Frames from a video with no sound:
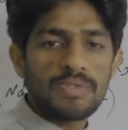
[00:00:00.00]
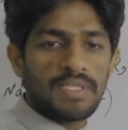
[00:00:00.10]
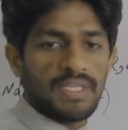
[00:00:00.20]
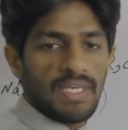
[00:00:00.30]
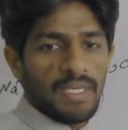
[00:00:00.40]

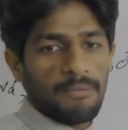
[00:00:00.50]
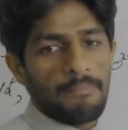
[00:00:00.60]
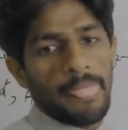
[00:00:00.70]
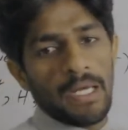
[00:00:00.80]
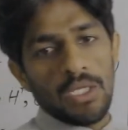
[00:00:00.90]
किए हैं
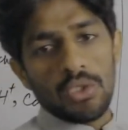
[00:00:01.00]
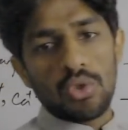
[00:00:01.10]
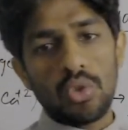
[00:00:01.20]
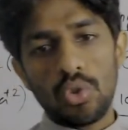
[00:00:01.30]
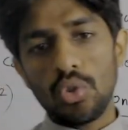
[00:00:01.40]

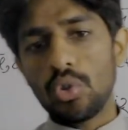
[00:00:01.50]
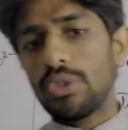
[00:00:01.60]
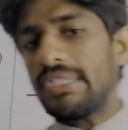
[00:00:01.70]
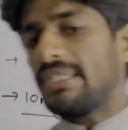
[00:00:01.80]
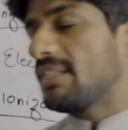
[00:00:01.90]
तो
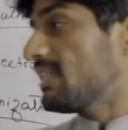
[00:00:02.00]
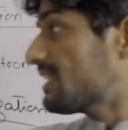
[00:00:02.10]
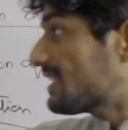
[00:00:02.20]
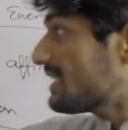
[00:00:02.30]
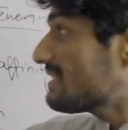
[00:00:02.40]

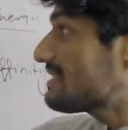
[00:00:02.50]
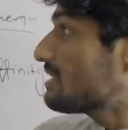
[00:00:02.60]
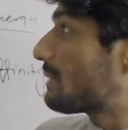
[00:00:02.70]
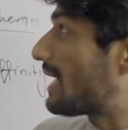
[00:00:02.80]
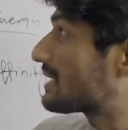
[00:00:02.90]
इतनी सी
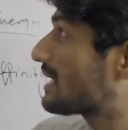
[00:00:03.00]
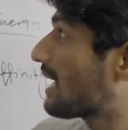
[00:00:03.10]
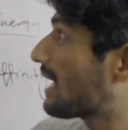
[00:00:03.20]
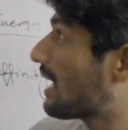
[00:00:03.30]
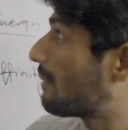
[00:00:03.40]
बात
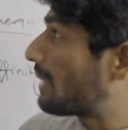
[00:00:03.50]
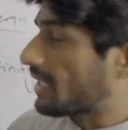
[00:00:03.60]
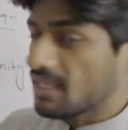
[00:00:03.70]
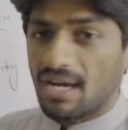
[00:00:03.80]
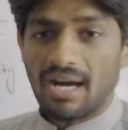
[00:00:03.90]
है
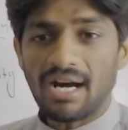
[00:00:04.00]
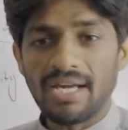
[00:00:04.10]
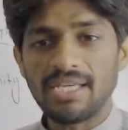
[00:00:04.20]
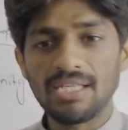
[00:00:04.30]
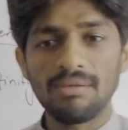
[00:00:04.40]
हमारे
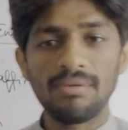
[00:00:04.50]
आयन